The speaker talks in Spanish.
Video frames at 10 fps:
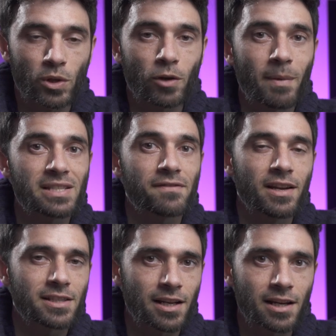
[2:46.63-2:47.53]
Cuanto más
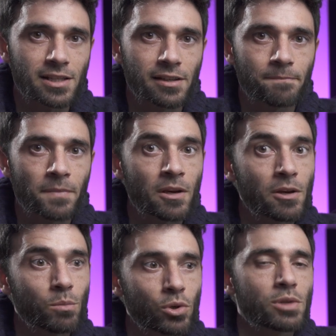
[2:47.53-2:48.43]
afiles el hacha,
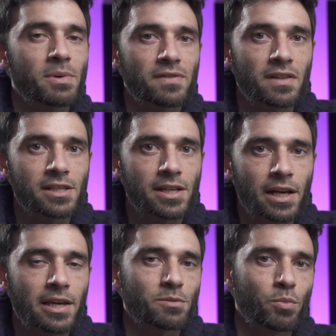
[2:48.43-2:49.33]
mucho más fácil será
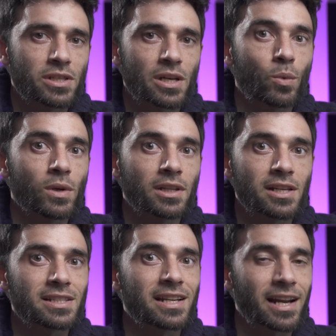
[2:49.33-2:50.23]
que después
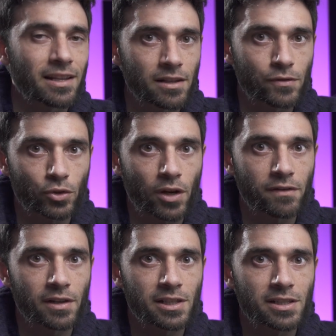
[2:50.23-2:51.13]
encuentres grandes
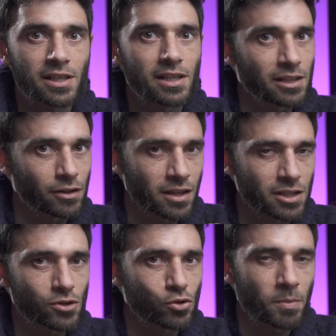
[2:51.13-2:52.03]
fotografías. Entonces,
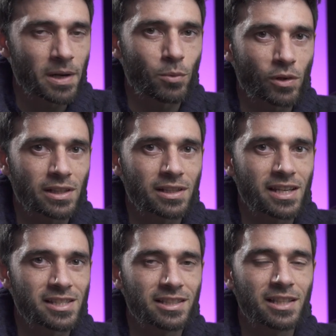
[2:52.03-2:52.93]
súper importante
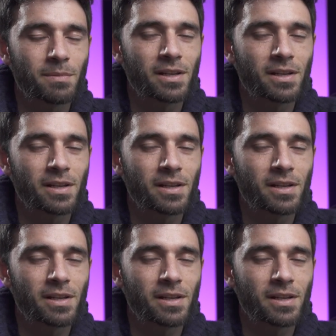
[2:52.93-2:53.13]
este tip,